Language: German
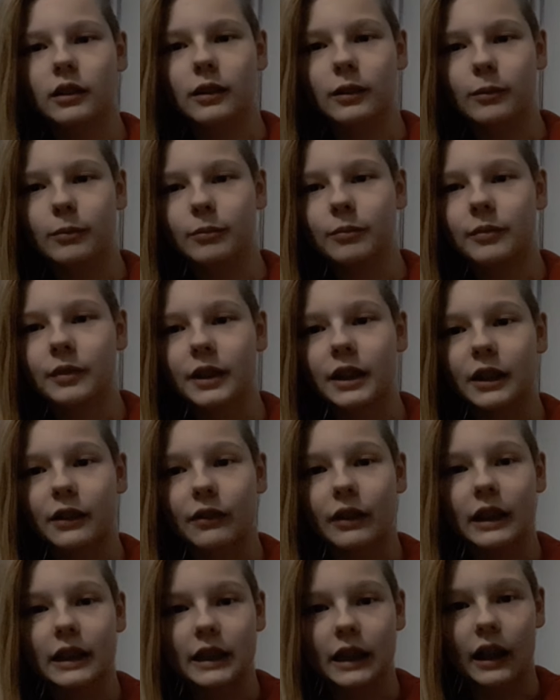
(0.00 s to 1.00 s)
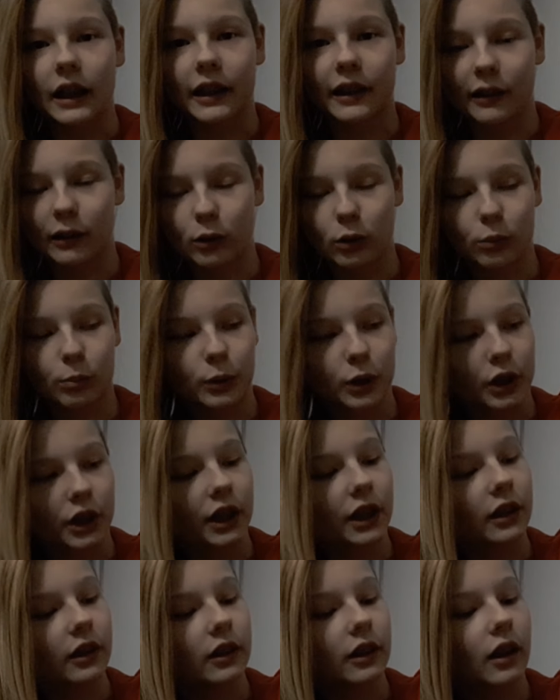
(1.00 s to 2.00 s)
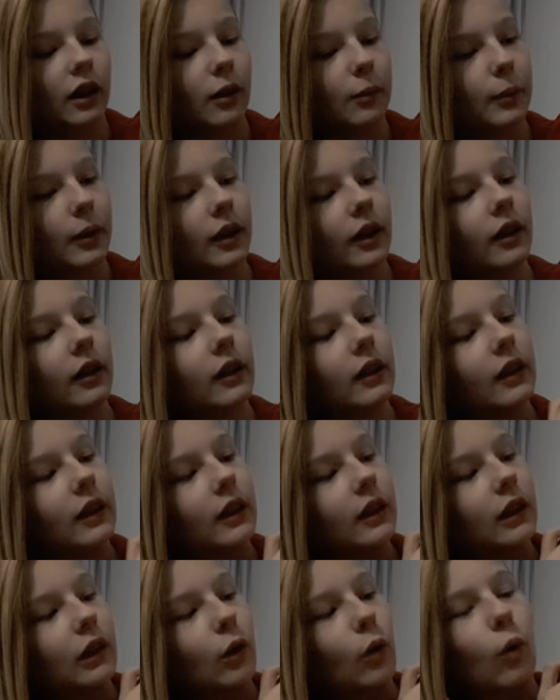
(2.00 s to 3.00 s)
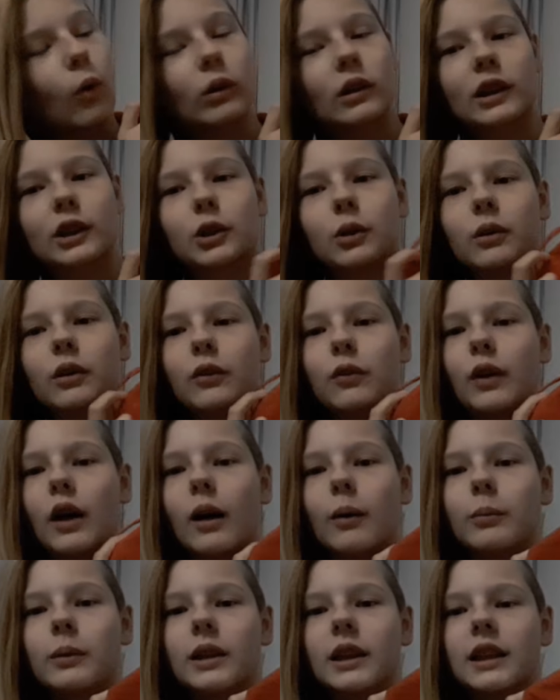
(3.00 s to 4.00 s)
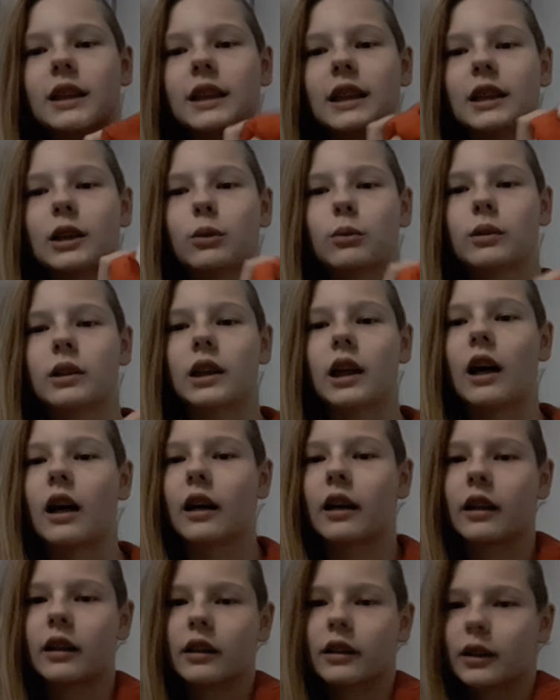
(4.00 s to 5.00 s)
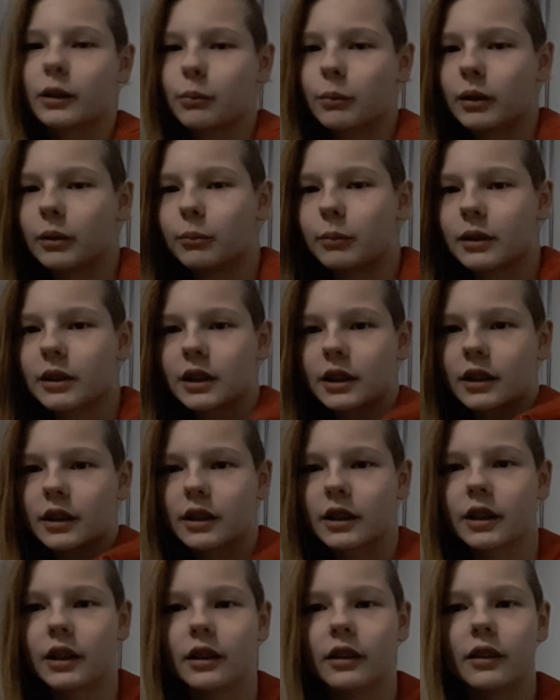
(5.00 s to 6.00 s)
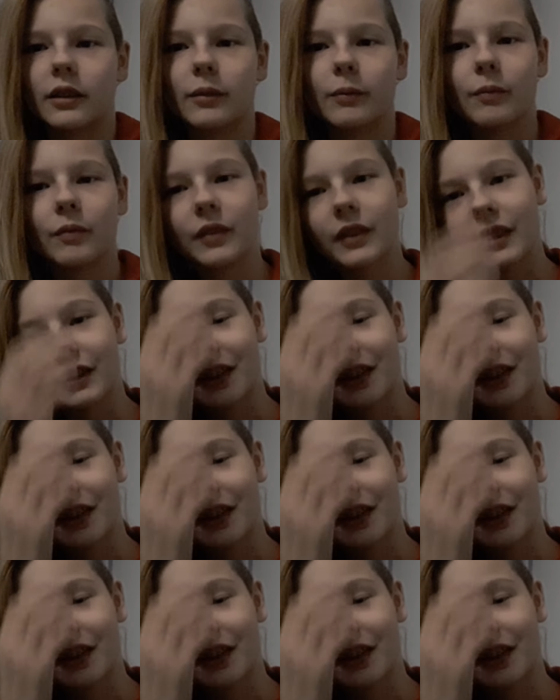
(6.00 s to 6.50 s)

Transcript: Ähm, ich weiß, Eigenlob stinkt, aber Rot ist schon eine Farbe, die ich sehr, sehr gut tragen kann. Ich meine, man sieht es hier.